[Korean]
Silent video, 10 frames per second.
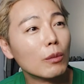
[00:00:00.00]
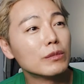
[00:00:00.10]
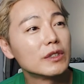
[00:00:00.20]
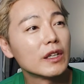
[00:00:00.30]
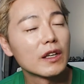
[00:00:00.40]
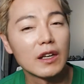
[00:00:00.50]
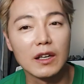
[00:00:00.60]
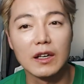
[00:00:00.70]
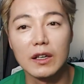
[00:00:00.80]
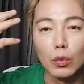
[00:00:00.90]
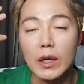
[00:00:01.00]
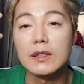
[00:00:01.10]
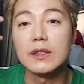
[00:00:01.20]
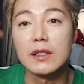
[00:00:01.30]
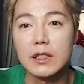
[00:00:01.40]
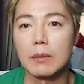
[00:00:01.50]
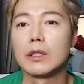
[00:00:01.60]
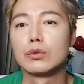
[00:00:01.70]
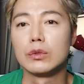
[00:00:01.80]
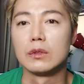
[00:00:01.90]
염색에 노란색을
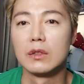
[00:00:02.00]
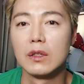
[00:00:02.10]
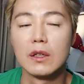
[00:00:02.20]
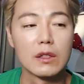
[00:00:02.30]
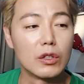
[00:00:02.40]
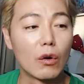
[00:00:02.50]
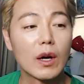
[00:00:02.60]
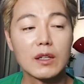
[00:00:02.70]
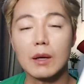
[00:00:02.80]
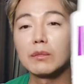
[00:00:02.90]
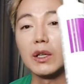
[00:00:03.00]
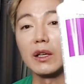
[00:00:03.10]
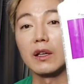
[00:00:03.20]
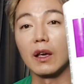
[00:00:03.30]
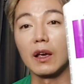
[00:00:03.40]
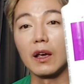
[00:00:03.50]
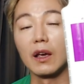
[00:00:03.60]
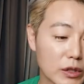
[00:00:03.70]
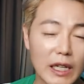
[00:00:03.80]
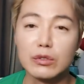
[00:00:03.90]
잡아주는 그 역할을 합니다 이게.
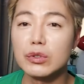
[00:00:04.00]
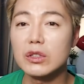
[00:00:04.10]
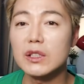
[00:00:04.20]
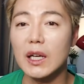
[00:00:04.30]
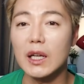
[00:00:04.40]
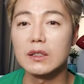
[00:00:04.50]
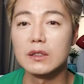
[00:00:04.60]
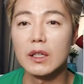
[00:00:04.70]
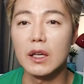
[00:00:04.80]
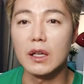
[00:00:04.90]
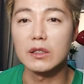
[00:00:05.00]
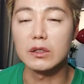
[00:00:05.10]
뭐 자주 쓰진 않았는데,